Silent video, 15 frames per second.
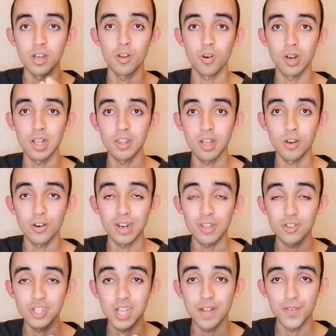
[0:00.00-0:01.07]

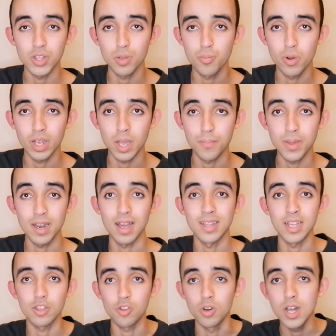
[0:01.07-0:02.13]
Ronaldo ce l'ha fatto pure capire, ha
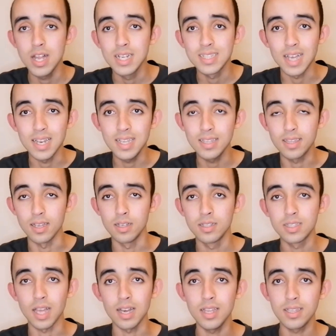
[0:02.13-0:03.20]
detto salite,
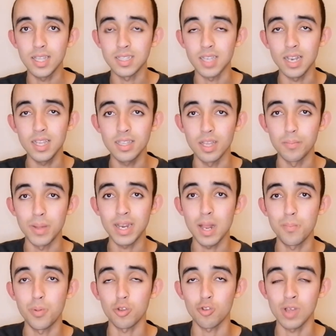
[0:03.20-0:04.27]
salite, salite,
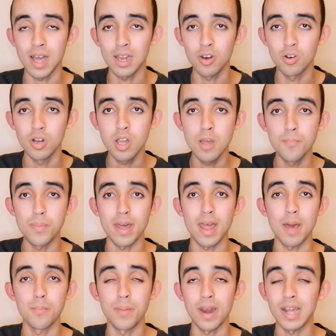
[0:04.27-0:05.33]
perché il Portogallo
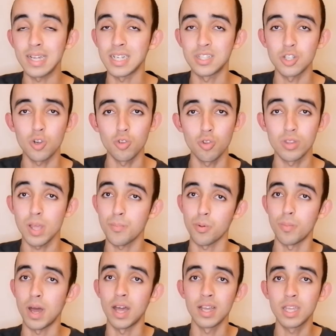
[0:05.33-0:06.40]
per, per anche il secondo
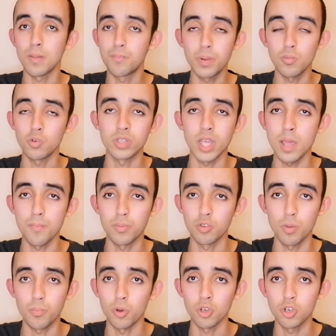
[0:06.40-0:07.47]
tempo, ma anche il primo tempo
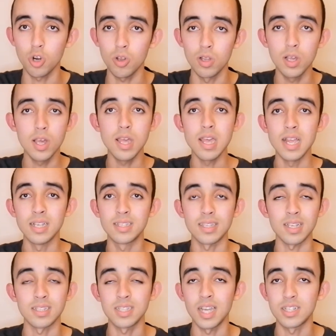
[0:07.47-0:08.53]
dopo il gol è
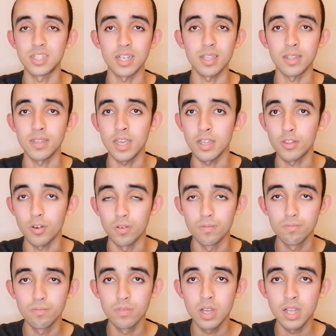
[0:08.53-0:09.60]
stata schiacciata
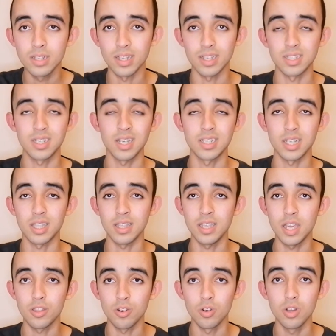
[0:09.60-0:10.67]
dietro stata schiacciata
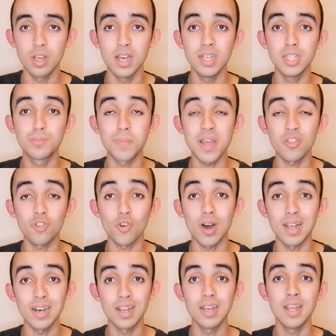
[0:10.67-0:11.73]
dietro
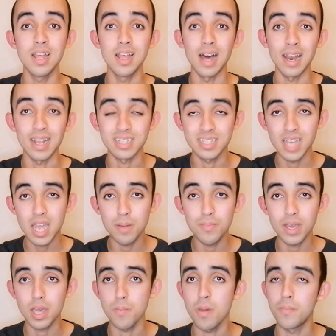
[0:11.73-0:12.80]
rispetto al, alla
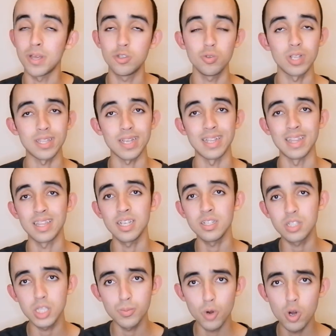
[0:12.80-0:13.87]
Serbia che mi è piaciuta
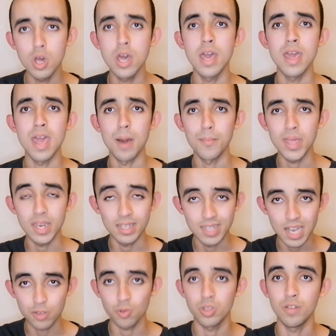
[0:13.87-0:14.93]
tantissimo e ha
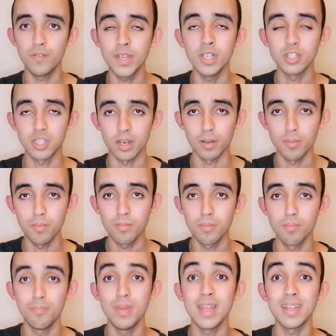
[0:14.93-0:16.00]
meritato di vincere.
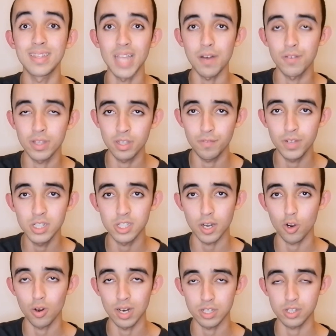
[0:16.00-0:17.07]
Meritava di
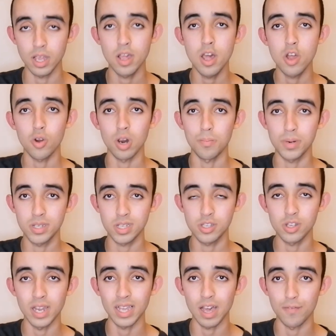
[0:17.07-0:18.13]
vincere con la, con la
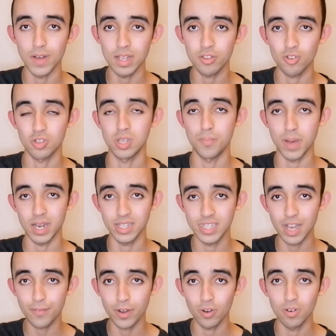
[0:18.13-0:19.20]
prestazione che ha fatto, se
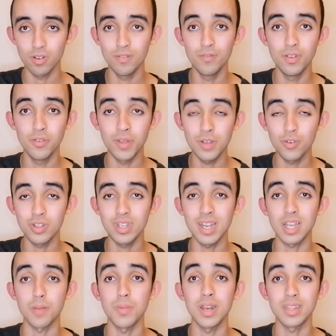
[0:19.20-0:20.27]
pareggiavano vi venivo a
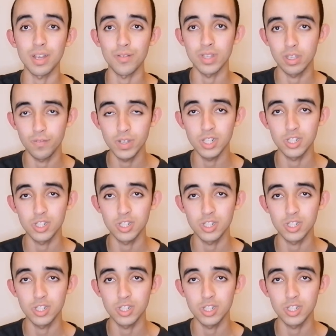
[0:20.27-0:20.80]
dire che meritava di